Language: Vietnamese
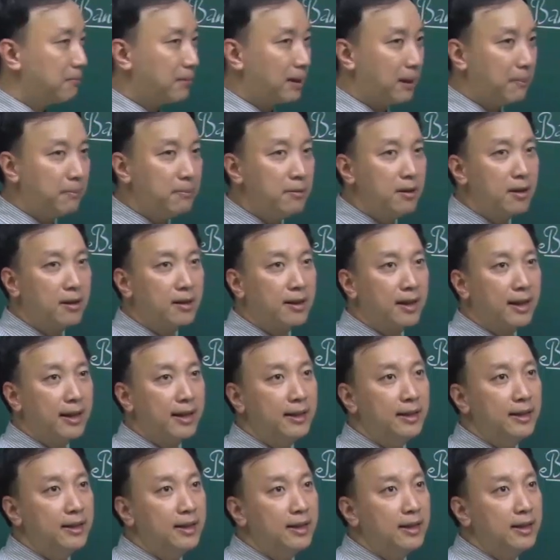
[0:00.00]
nắm được
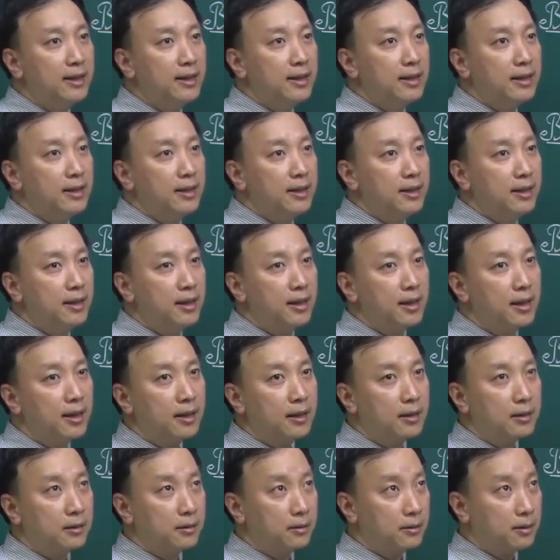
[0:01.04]
cái uh,
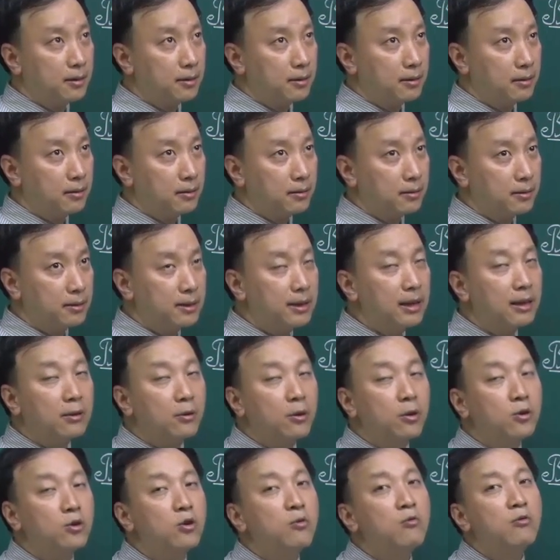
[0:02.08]
chỉ cái
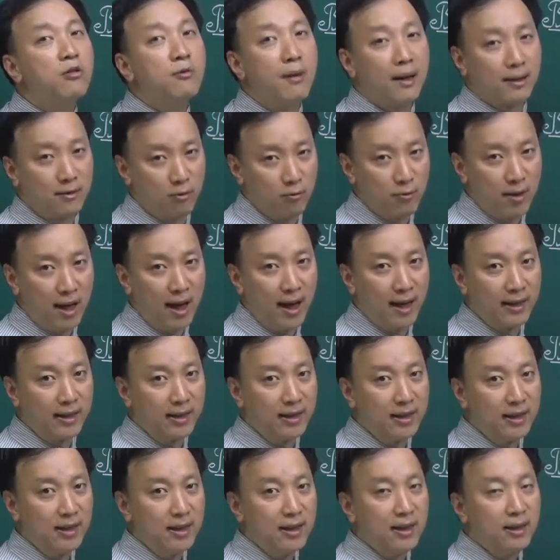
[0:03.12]
nội dung của bảng chú giải
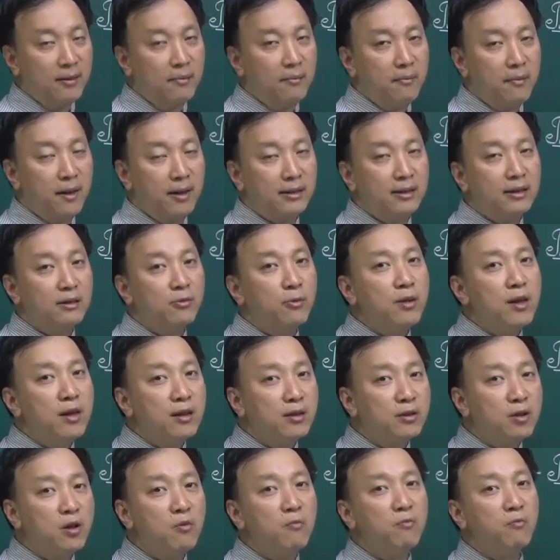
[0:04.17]
và những quy ước
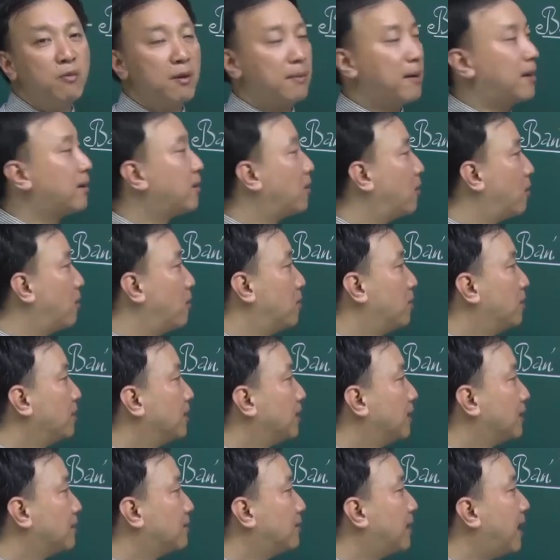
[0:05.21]
chung về bản đồ
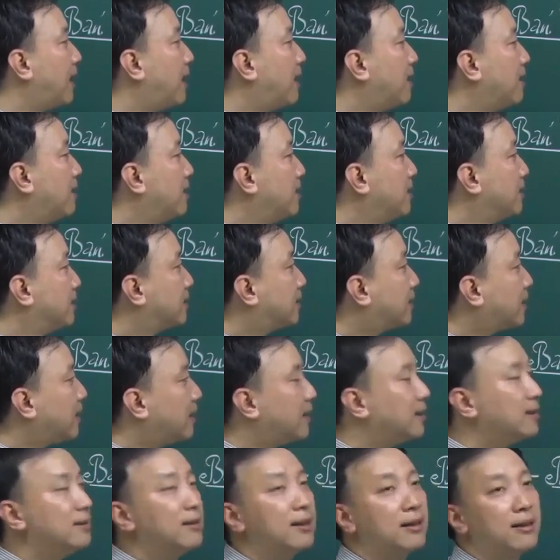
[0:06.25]
để ta xác
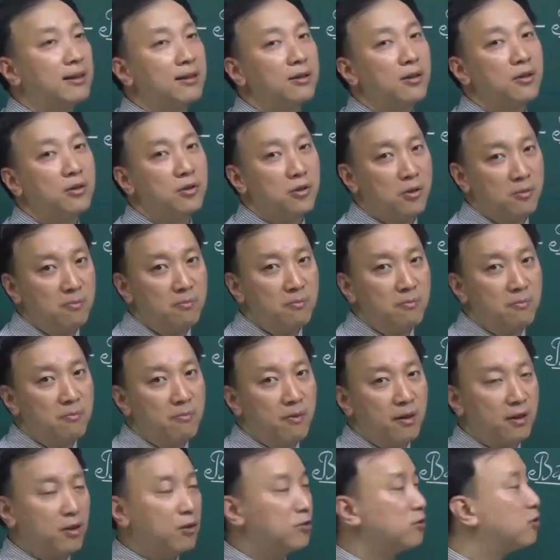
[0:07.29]
định được nội dung
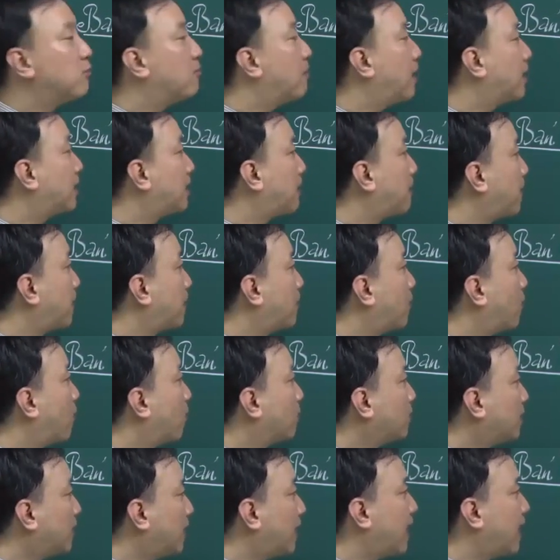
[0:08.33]
và nội dung bài tập bản đồ cũng rất